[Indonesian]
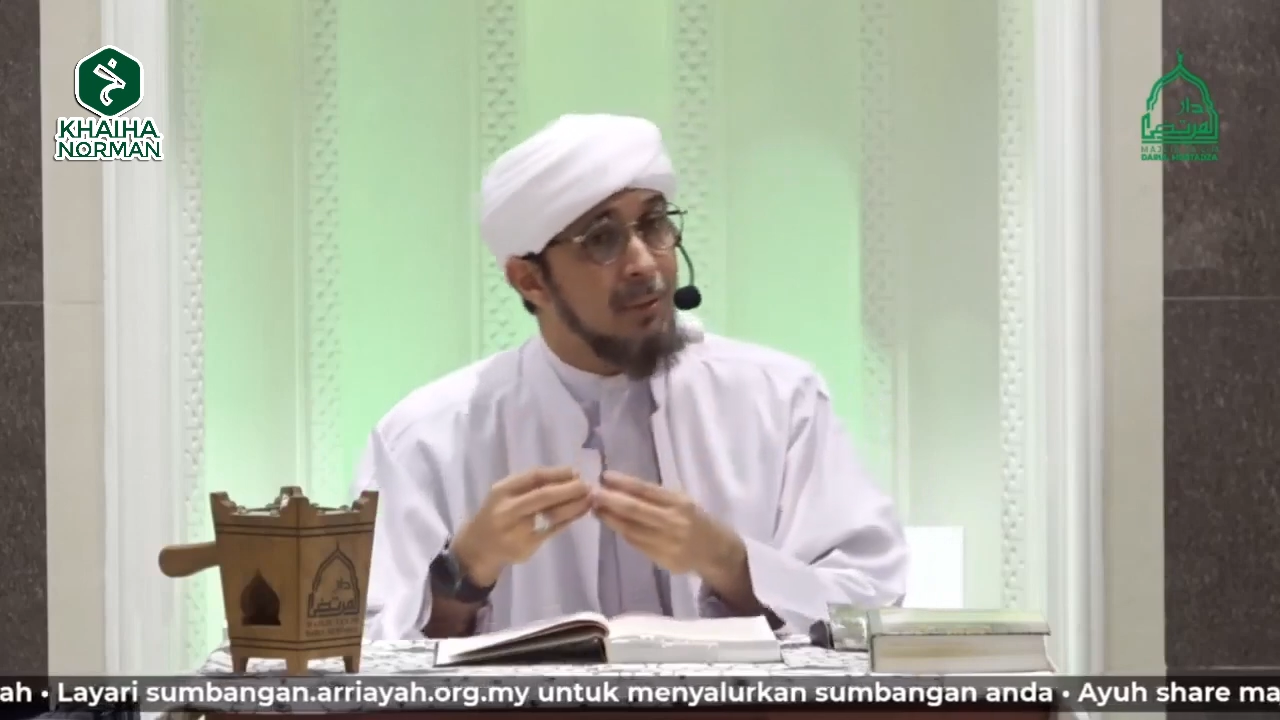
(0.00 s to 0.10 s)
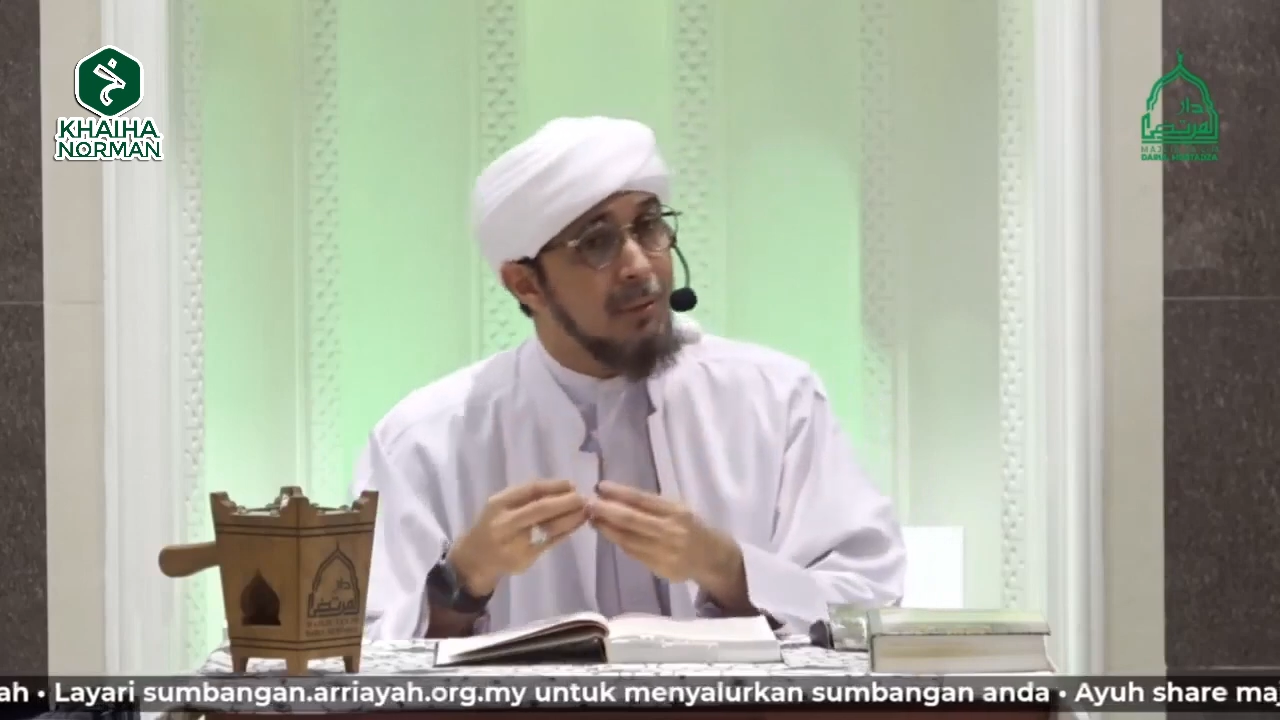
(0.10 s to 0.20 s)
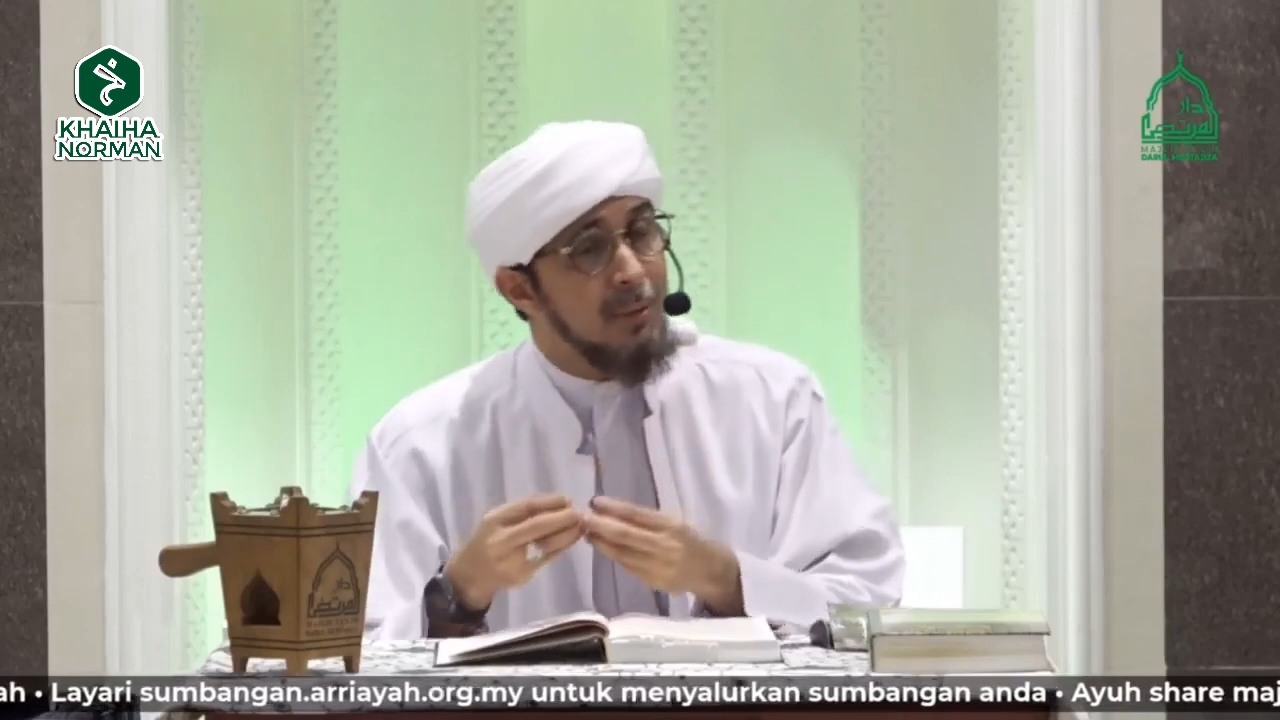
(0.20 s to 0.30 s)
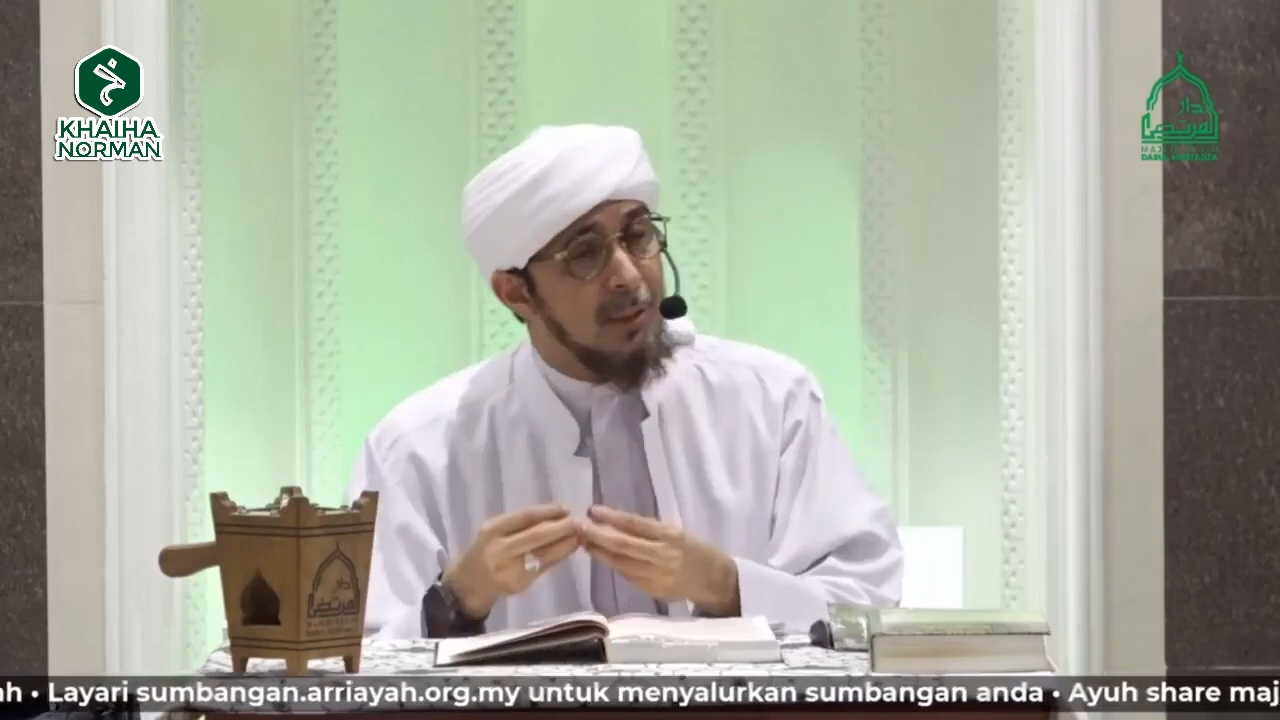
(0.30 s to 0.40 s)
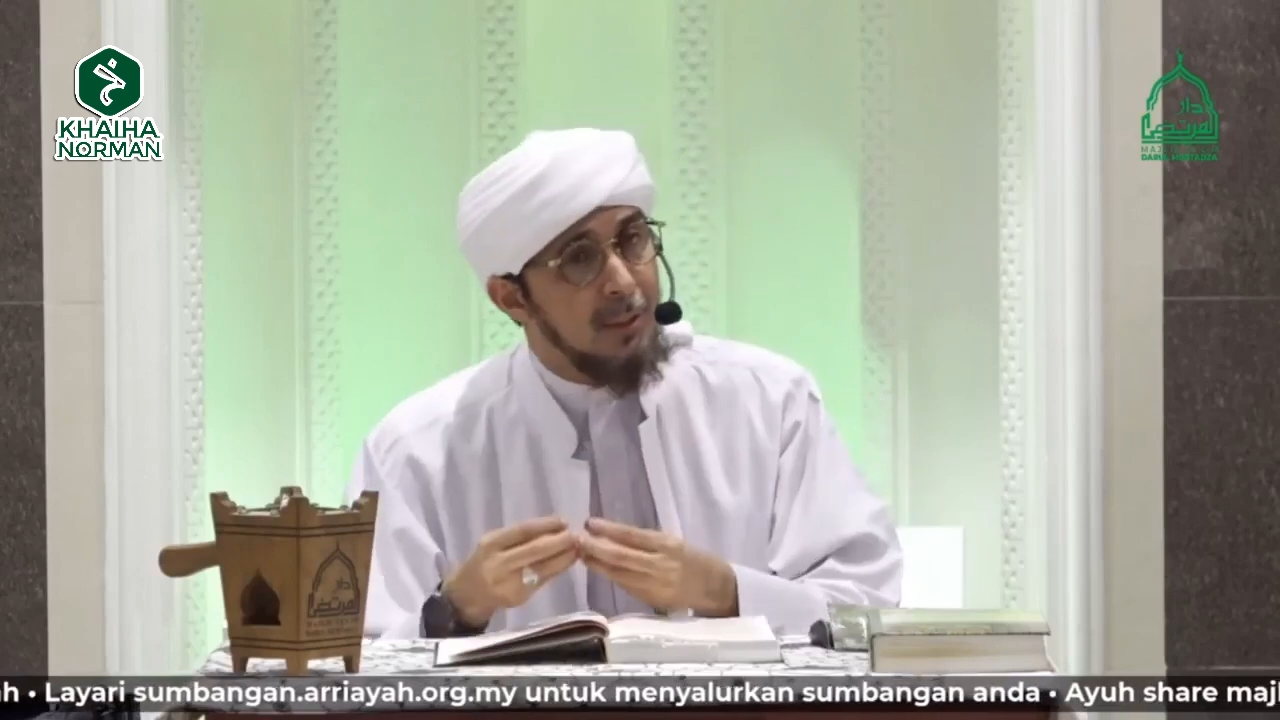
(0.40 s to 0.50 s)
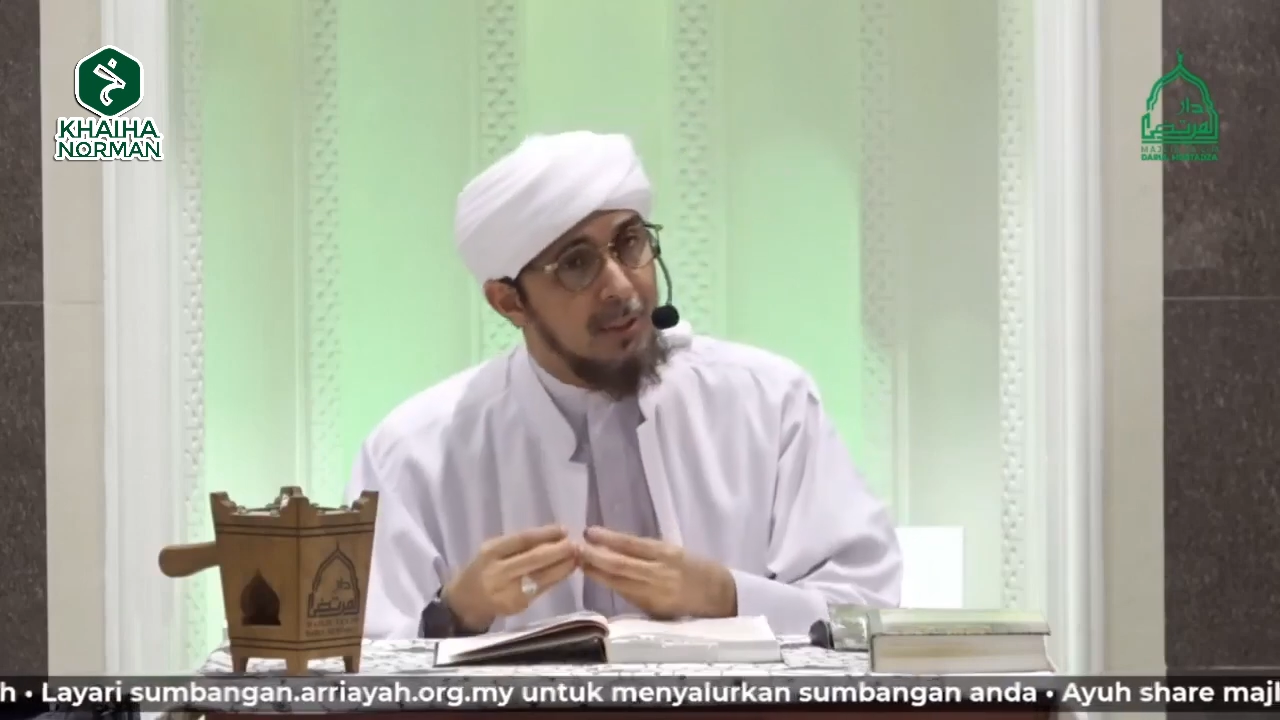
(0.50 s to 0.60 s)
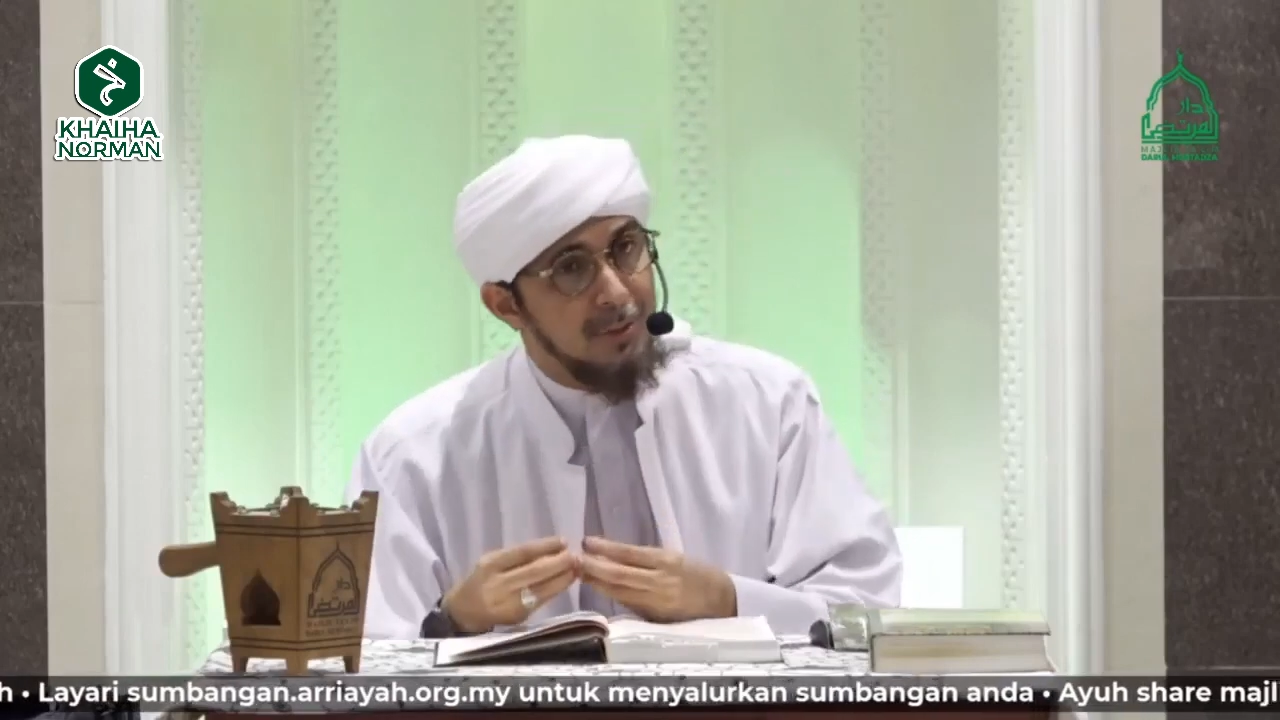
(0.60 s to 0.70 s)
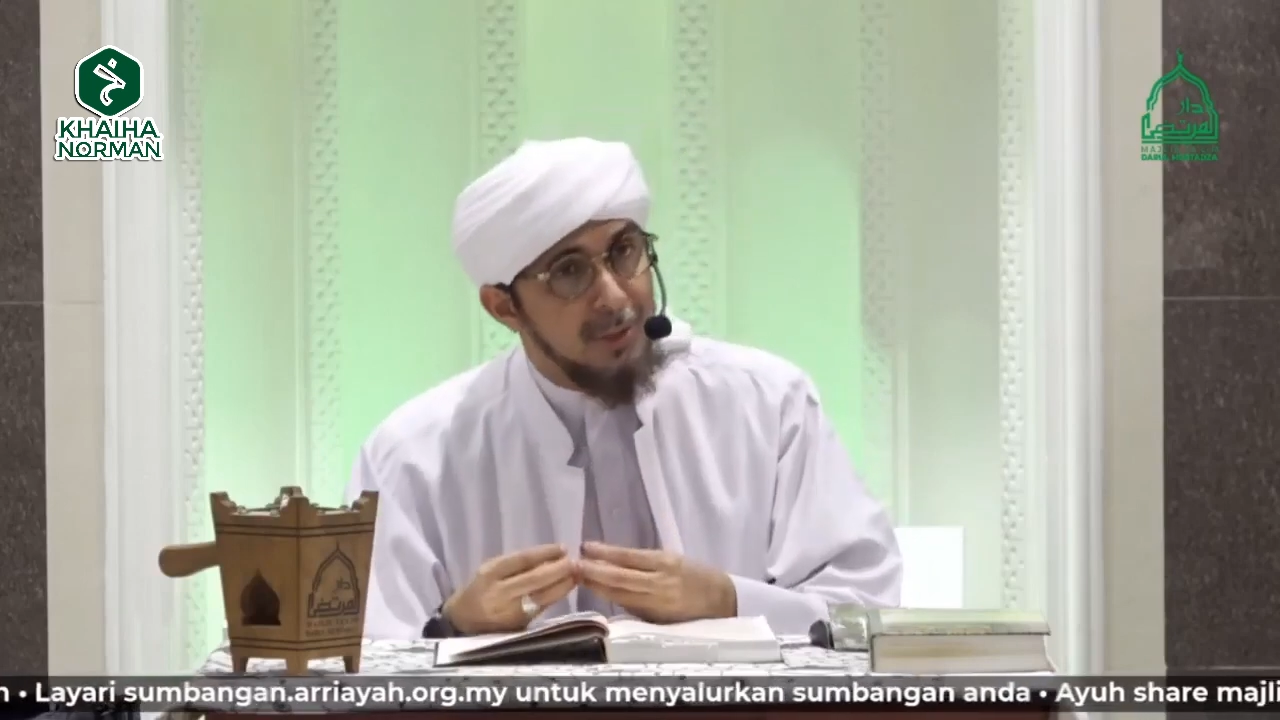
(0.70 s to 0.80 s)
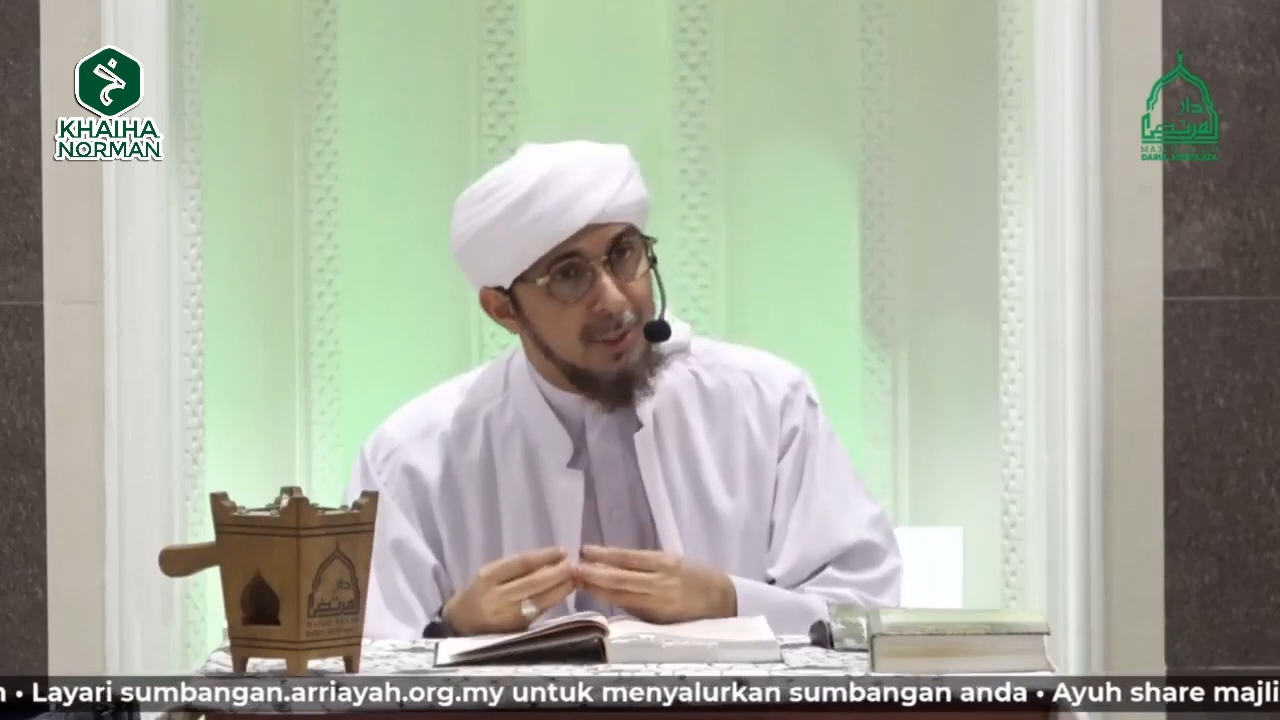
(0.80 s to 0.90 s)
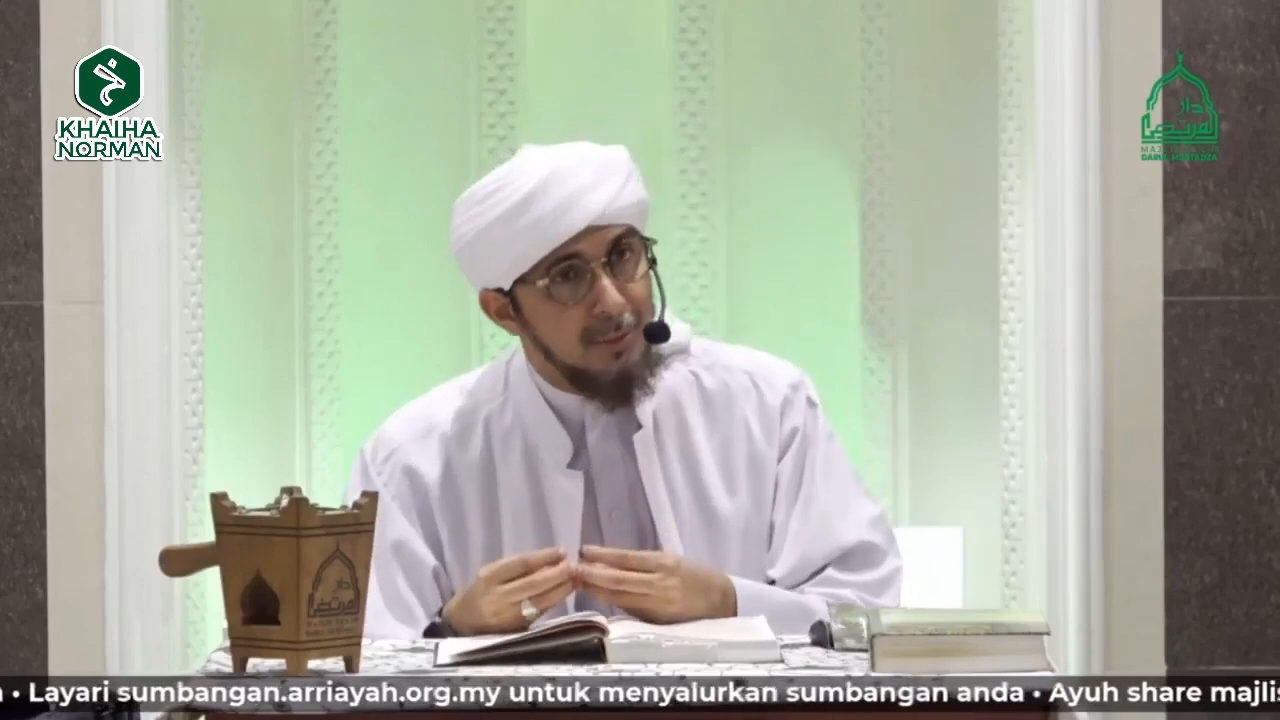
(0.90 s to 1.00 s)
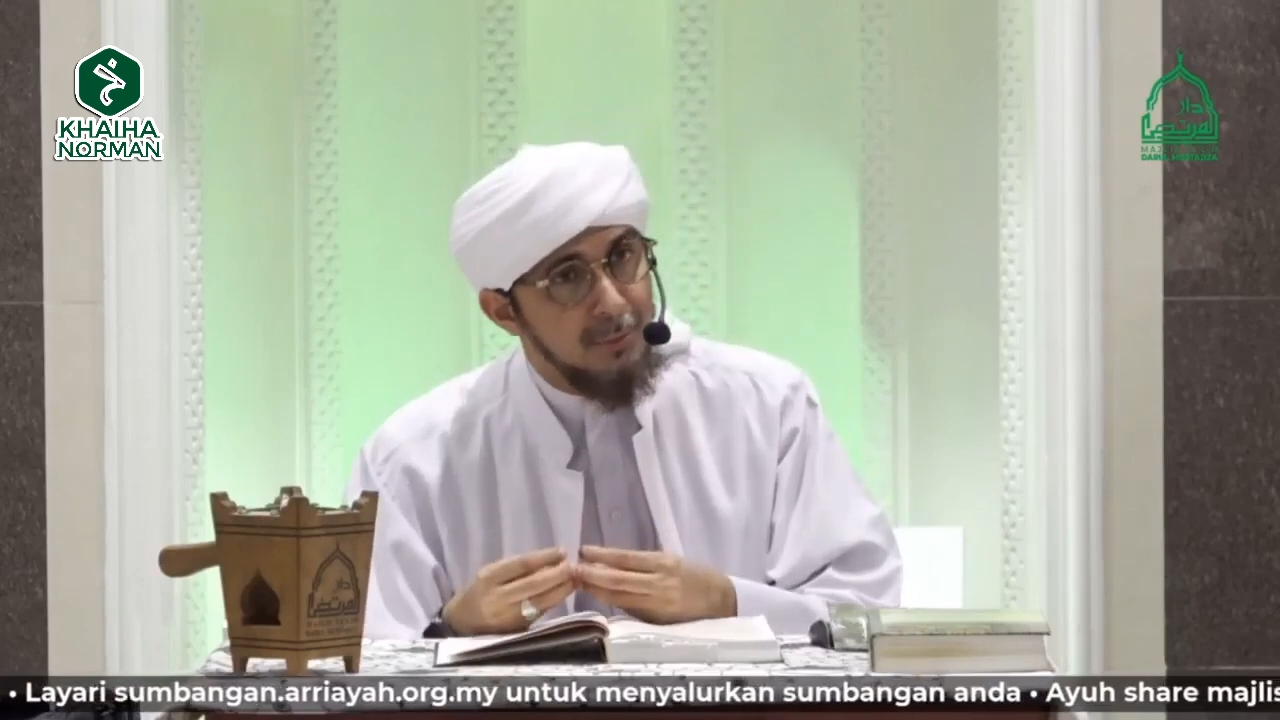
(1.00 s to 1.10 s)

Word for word: secara rahasia